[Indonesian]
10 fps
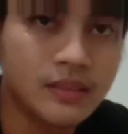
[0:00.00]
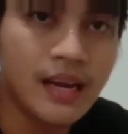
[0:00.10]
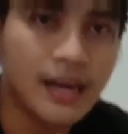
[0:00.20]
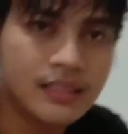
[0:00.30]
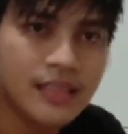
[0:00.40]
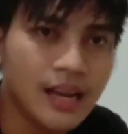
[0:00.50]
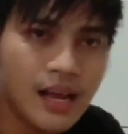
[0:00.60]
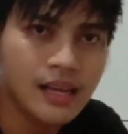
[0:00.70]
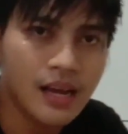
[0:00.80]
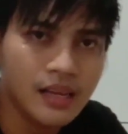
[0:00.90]
jangan
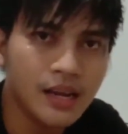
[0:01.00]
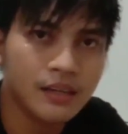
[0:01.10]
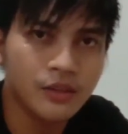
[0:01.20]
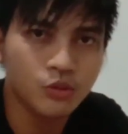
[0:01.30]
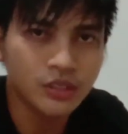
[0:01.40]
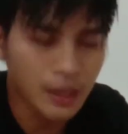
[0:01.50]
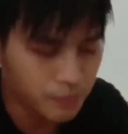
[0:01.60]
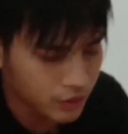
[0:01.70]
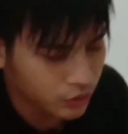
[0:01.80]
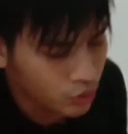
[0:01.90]
salah ya yang
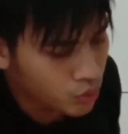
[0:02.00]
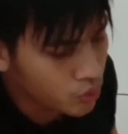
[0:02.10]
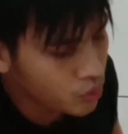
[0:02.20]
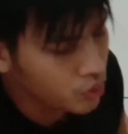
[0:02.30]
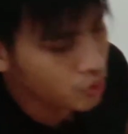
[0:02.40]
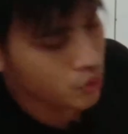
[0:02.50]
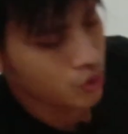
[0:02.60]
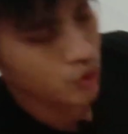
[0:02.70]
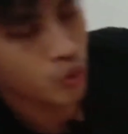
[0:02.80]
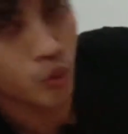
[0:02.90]
diusap itu
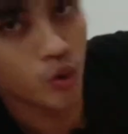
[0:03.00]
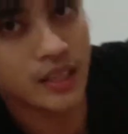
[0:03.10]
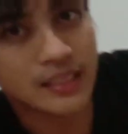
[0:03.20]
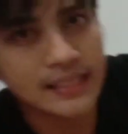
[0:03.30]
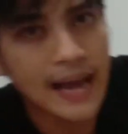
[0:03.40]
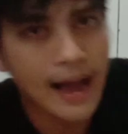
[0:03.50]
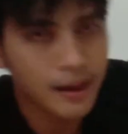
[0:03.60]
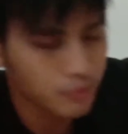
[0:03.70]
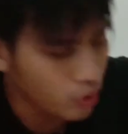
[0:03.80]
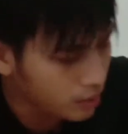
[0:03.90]
kulitnya
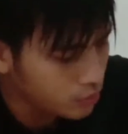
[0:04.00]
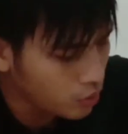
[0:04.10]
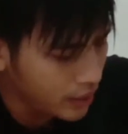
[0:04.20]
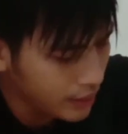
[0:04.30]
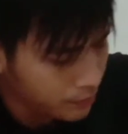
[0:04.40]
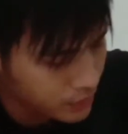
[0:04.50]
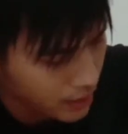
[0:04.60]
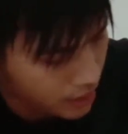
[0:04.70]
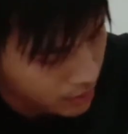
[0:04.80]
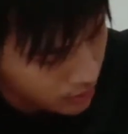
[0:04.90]
bukan bulu
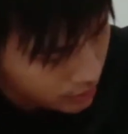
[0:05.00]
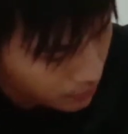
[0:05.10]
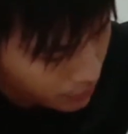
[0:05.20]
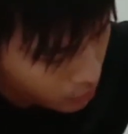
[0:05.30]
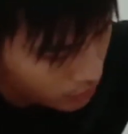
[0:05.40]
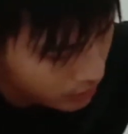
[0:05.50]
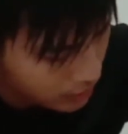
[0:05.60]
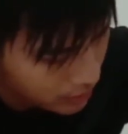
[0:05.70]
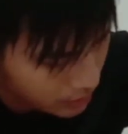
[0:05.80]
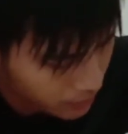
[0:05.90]
ayamnya tapi
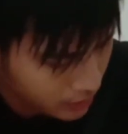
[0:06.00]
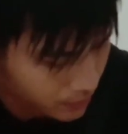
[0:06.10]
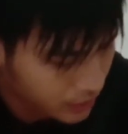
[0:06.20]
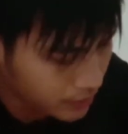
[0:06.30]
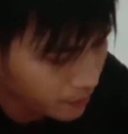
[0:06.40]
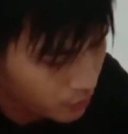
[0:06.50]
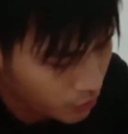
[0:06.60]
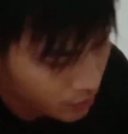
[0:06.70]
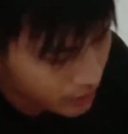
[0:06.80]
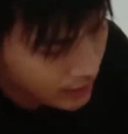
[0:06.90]
kulitnya teman-teman
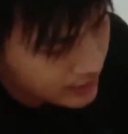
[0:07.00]
tuh dia